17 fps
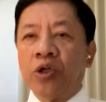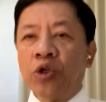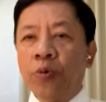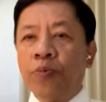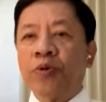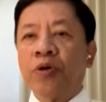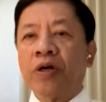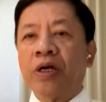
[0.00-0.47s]

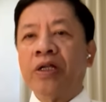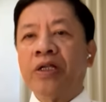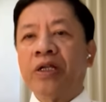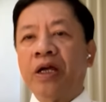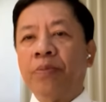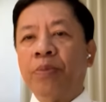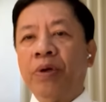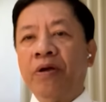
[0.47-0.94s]
giúp cho
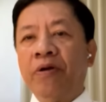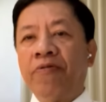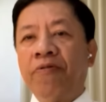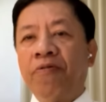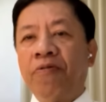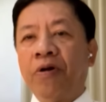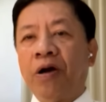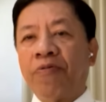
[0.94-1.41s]
kinh tế Mỹ
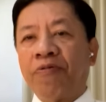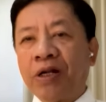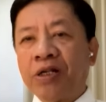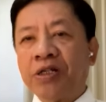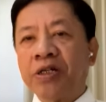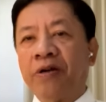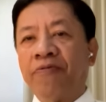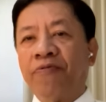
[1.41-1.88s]
à,
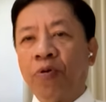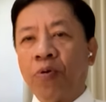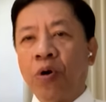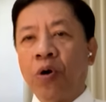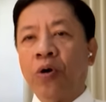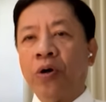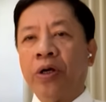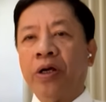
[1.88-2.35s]
phát triển
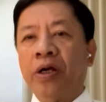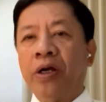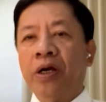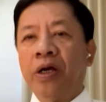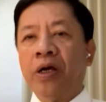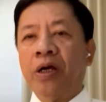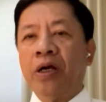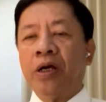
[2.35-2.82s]
phục hồi
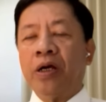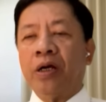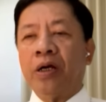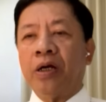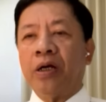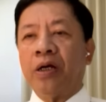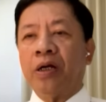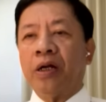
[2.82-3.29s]
ờ,